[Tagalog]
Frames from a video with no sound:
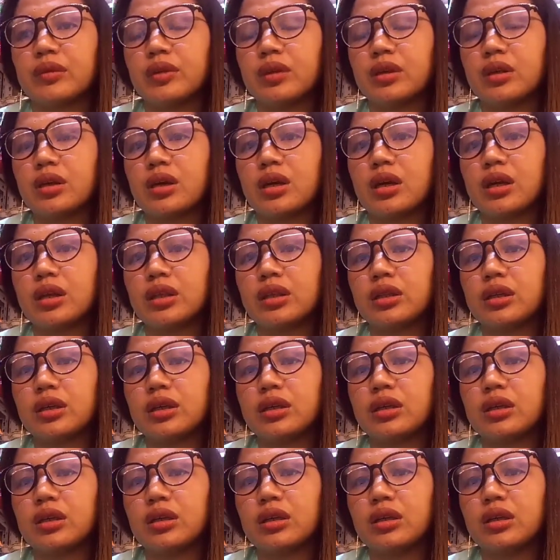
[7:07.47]
kahit nga
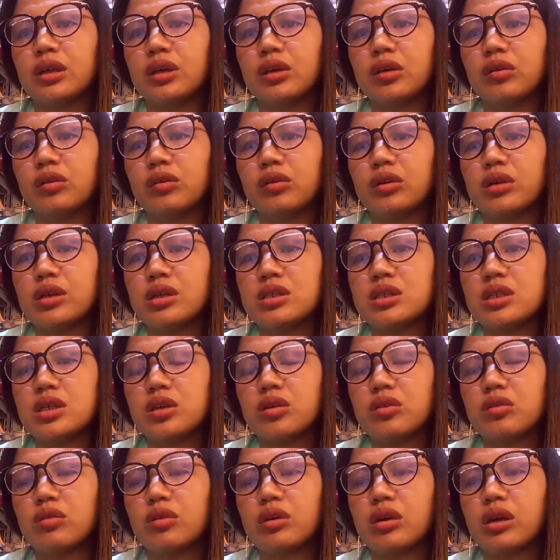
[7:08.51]
ngayong
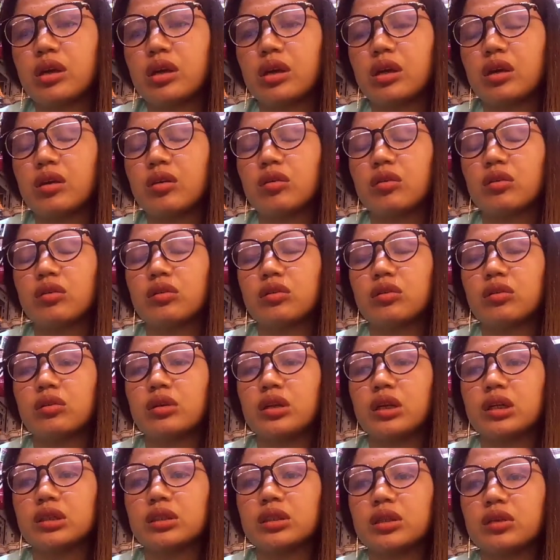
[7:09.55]
ECQA eh, or
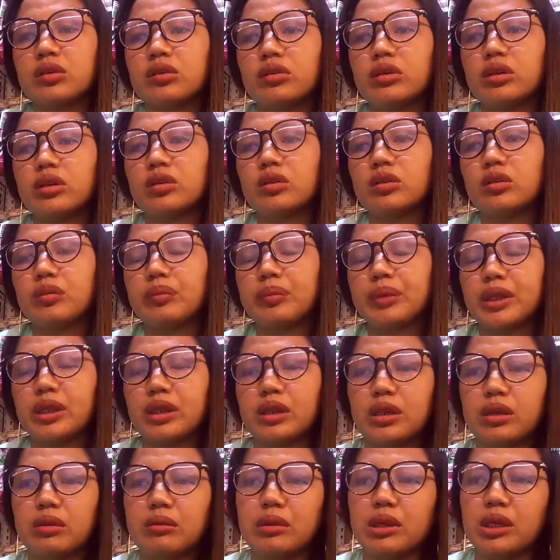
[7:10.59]
lockdown dito
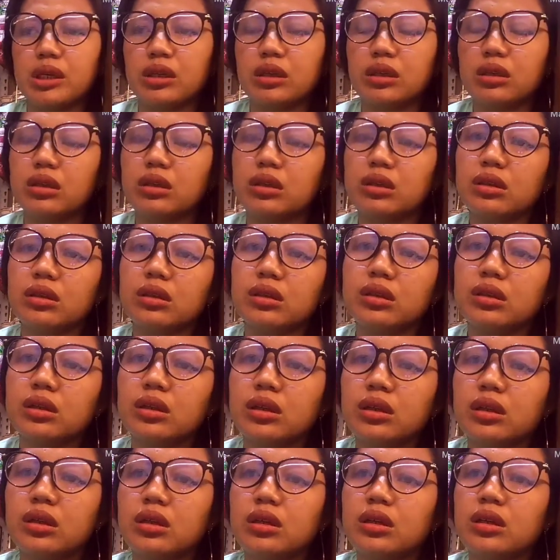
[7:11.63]
pandemic
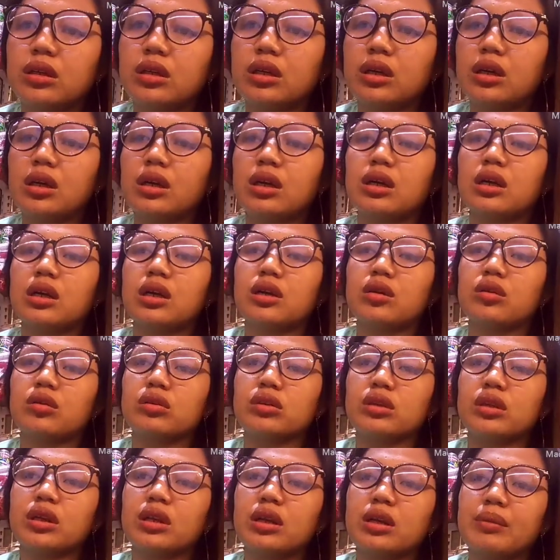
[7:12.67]

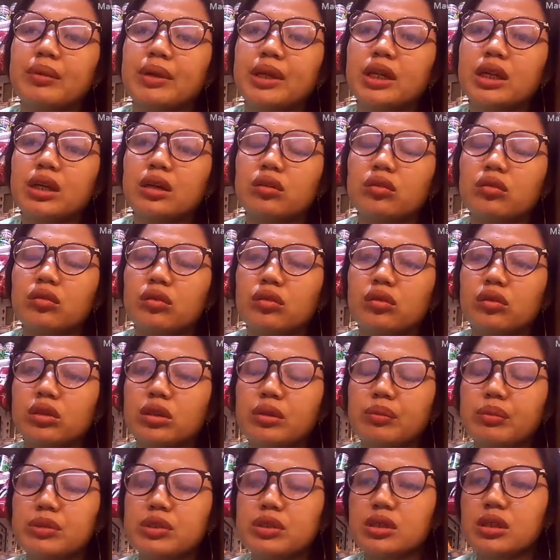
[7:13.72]
nakakakota naman ako
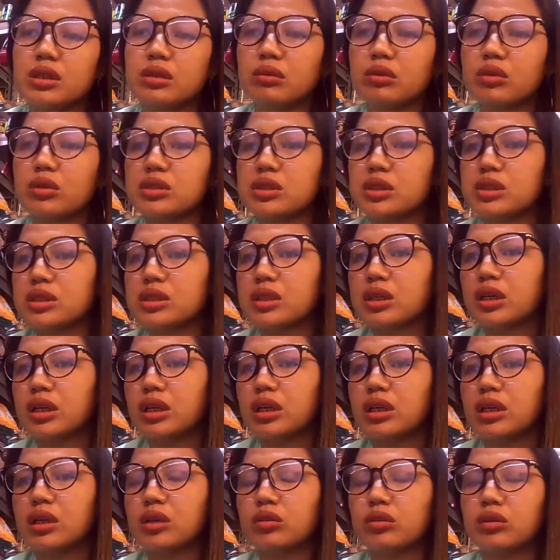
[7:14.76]
tapos alam ko sa
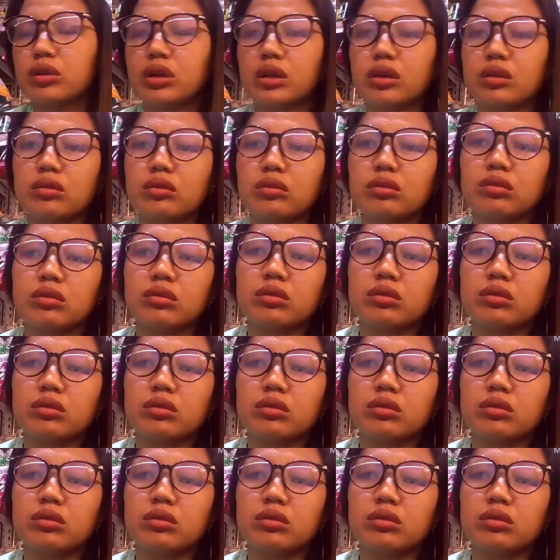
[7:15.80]
sarili ko na ano